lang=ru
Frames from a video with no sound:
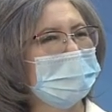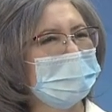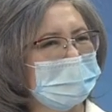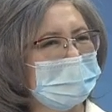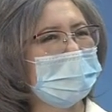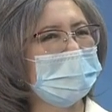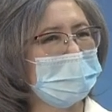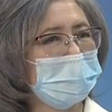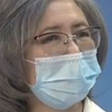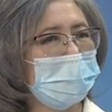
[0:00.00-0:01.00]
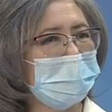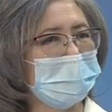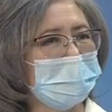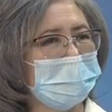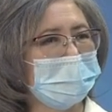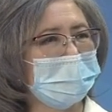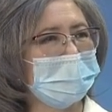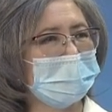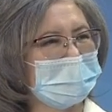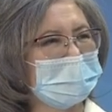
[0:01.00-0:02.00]
стало тяжело вам,
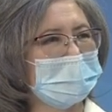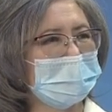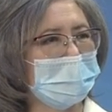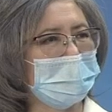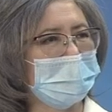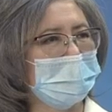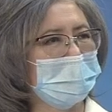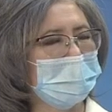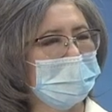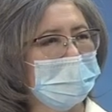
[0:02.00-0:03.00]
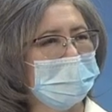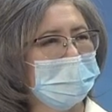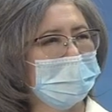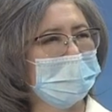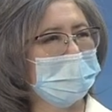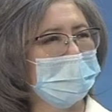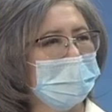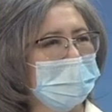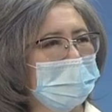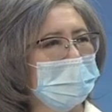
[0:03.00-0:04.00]
родителям?
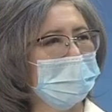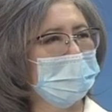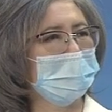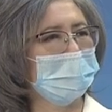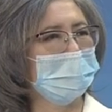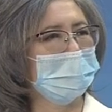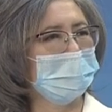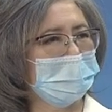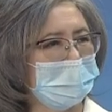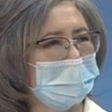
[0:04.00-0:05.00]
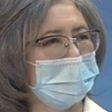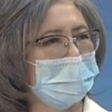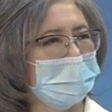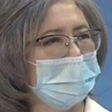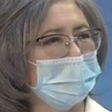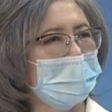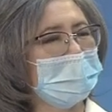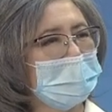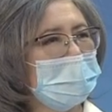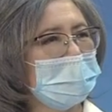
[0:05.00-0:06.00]
Честно, да. Вы
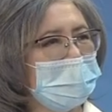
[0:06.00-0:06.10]
начали